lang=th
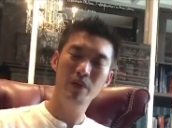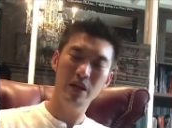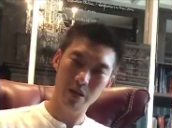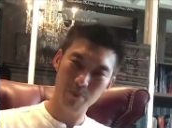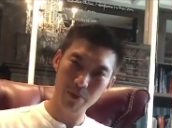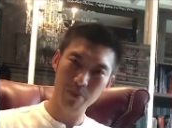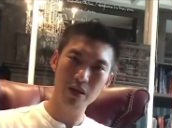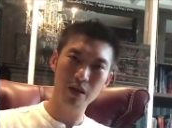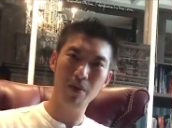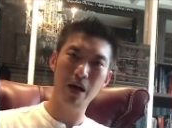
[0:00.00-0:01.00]
นี่จะเป็นม
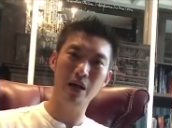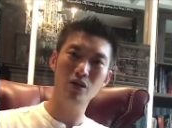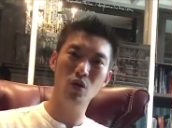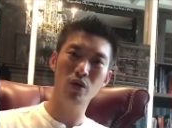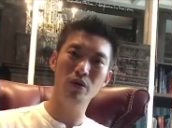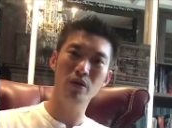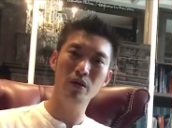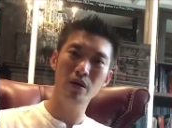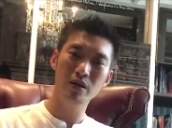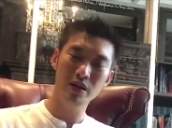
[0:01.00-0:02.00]
ติมหาชน
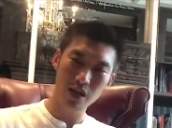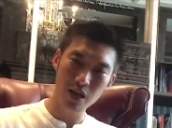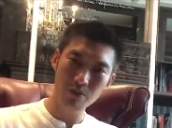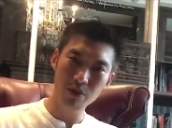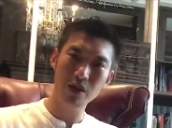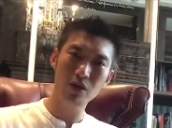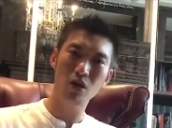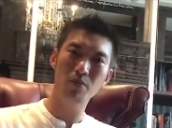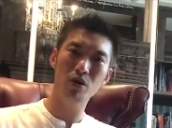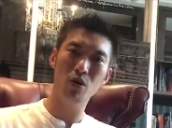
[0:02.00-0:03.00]
จะเริ่มที่นค
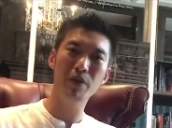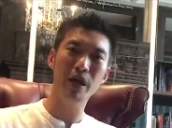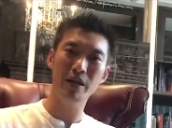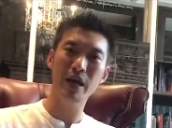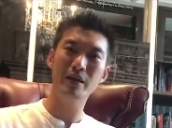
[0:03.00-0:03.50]
รปฐมเขต